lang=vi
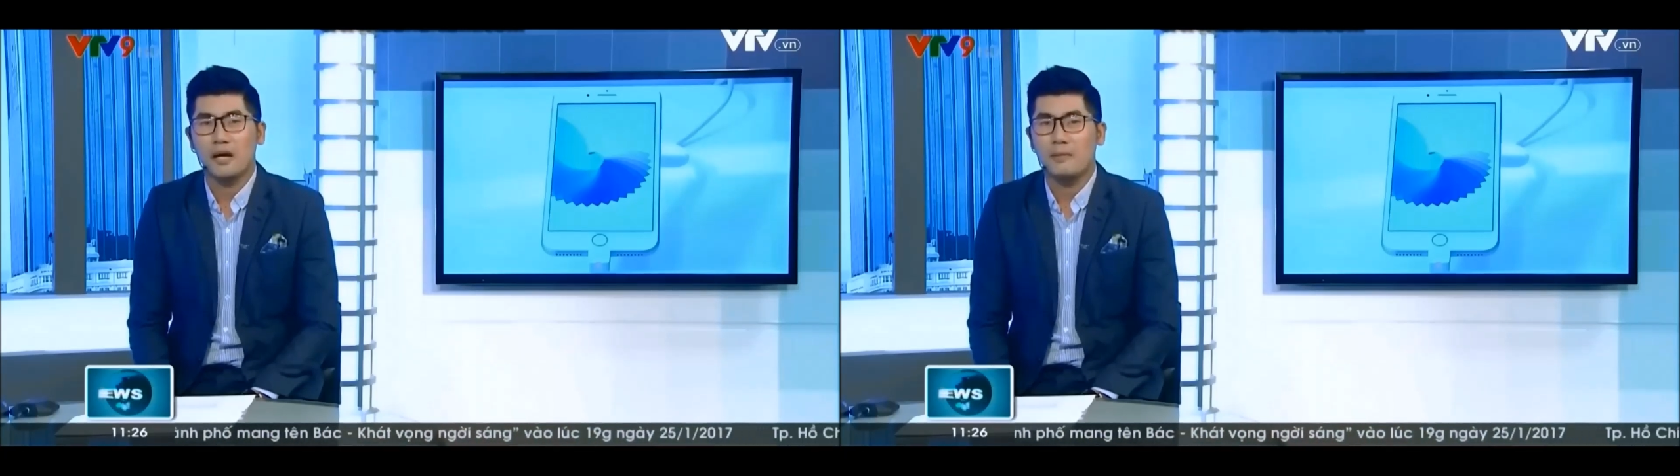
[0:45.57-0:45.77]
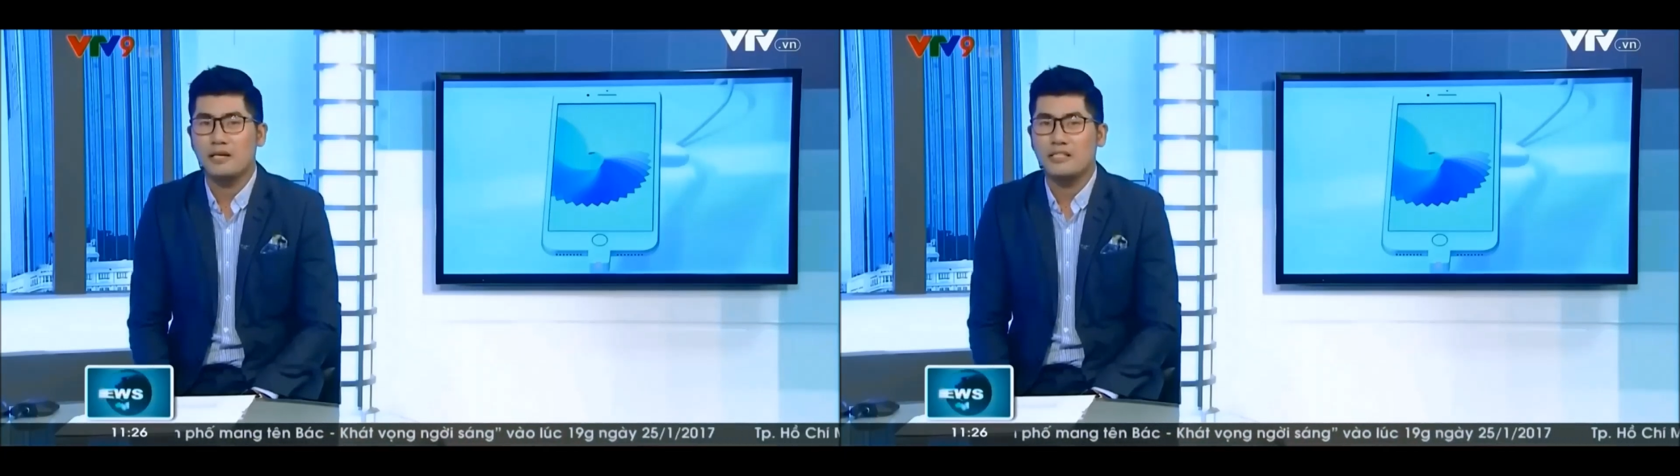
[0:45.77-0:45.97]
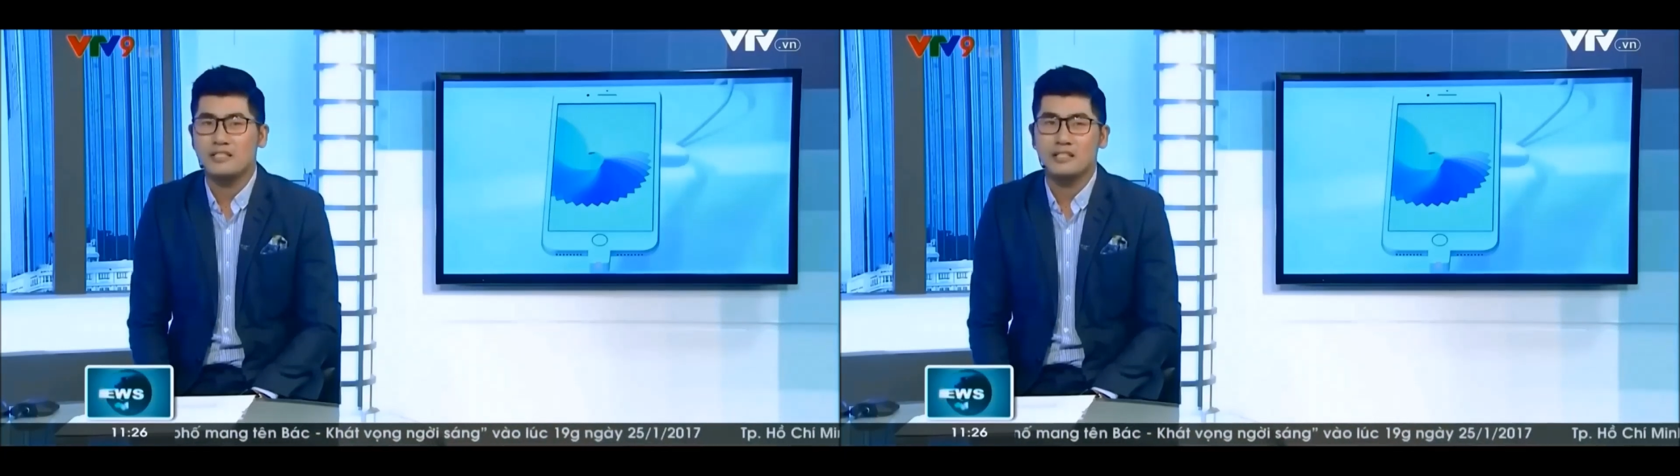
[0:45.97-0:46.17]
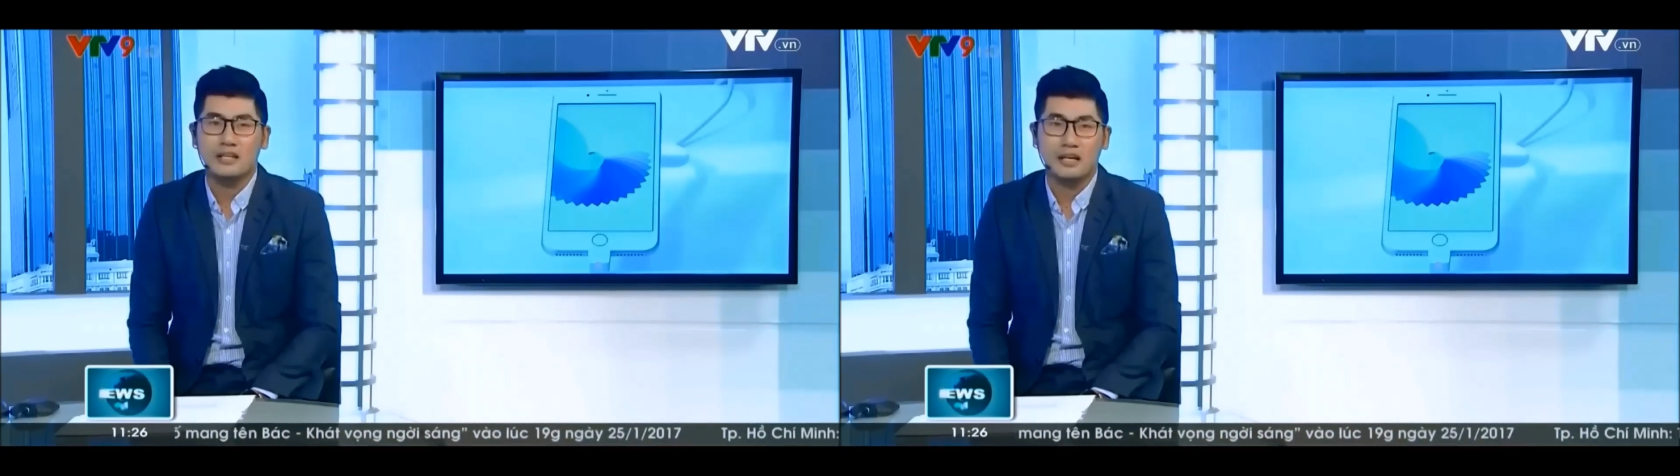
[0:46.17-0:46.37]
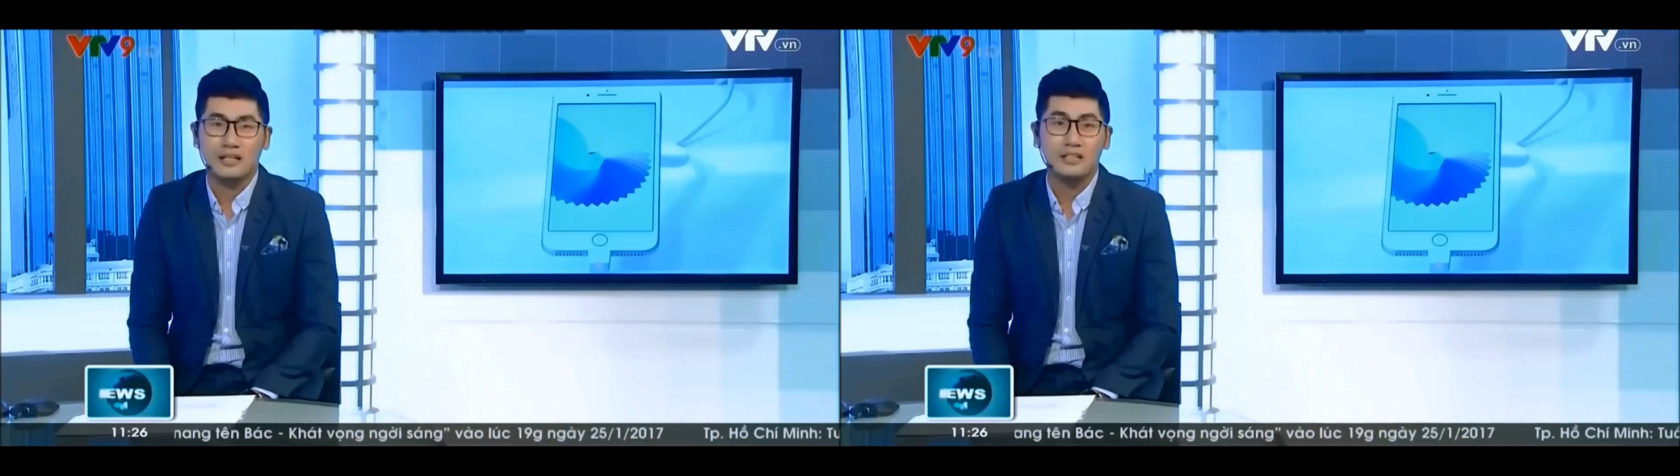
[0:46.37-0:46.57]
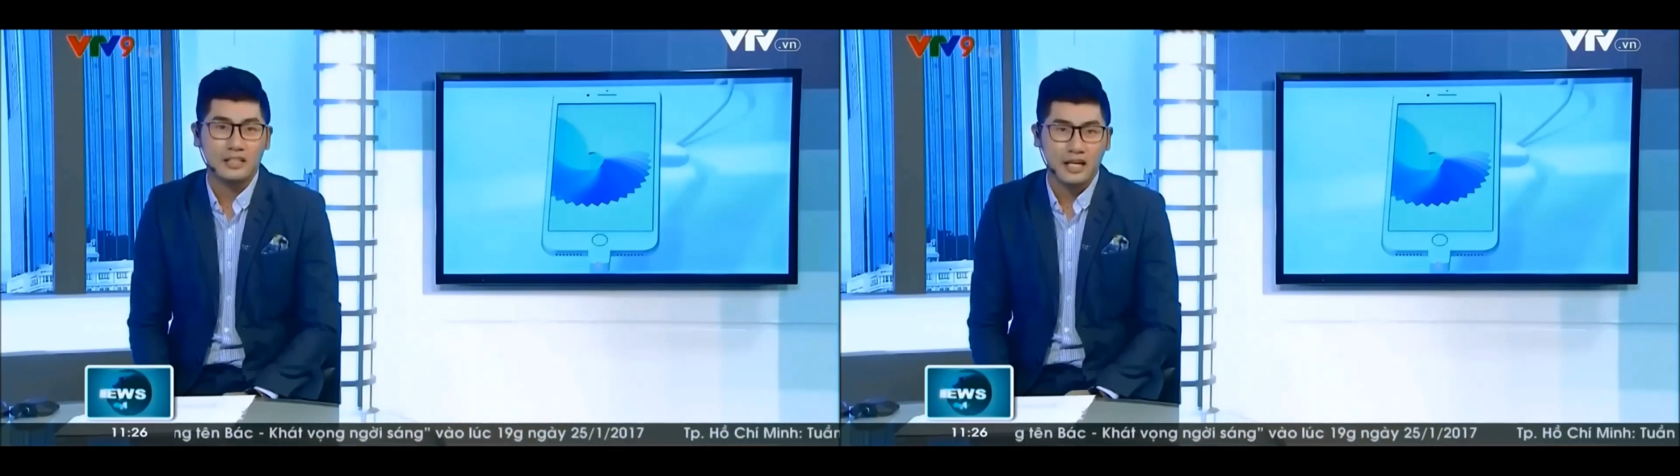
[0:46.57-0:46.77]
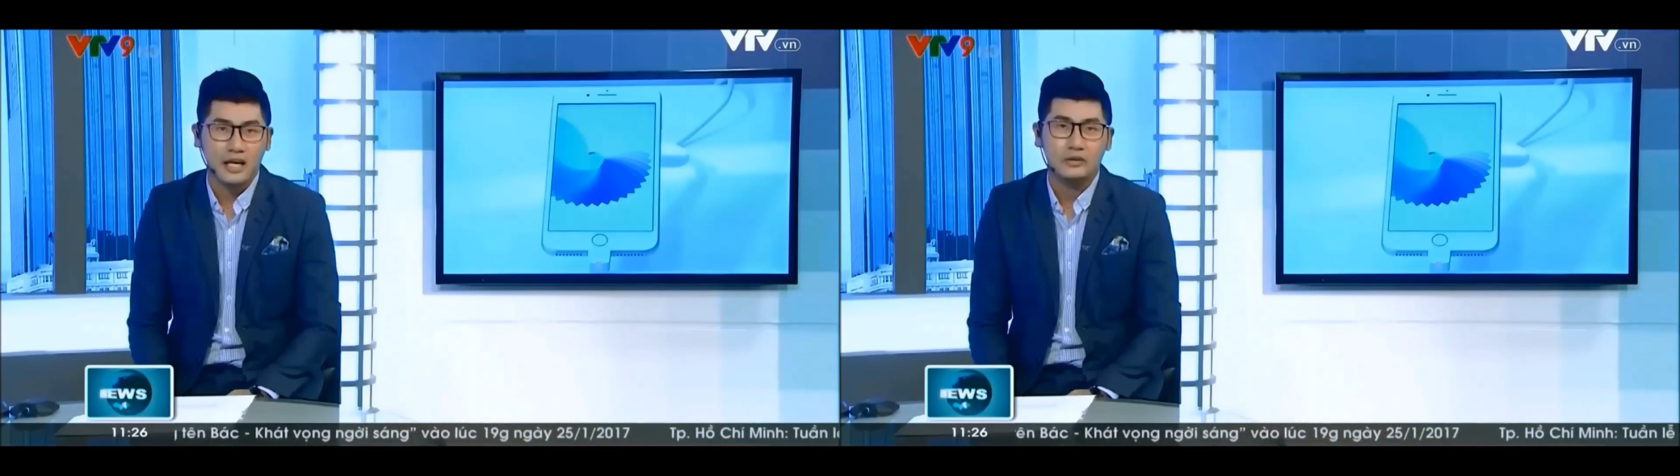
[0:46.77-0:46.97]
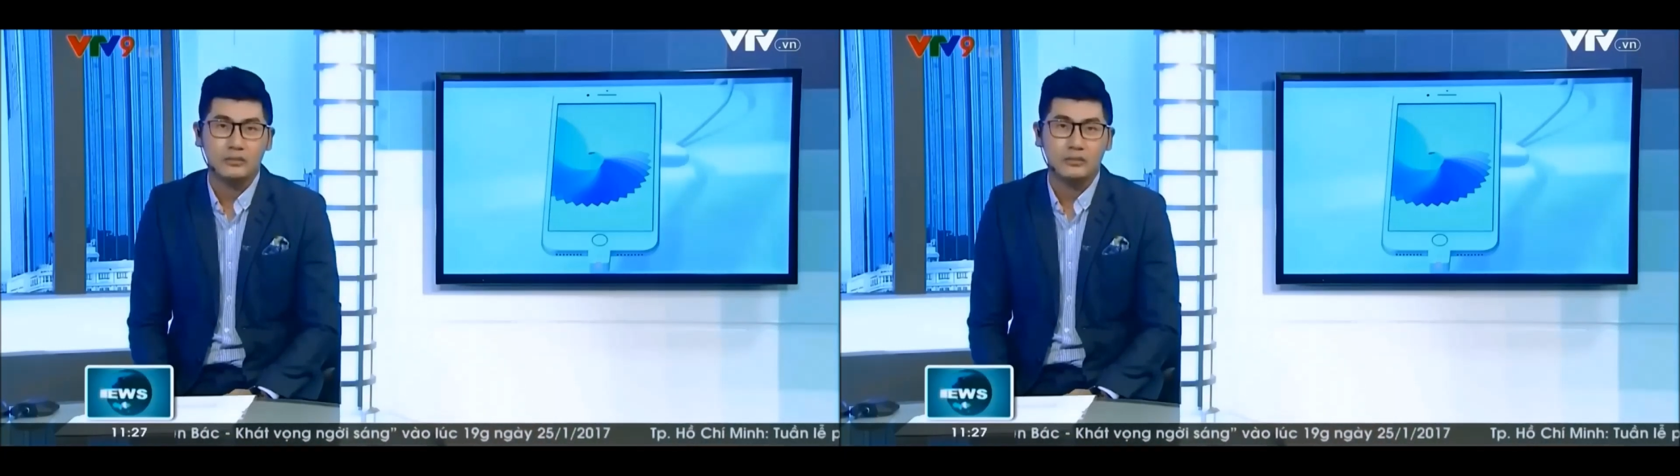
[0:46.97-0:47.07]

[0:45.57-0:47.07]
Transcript: 7 Plus chính hãng như thế nào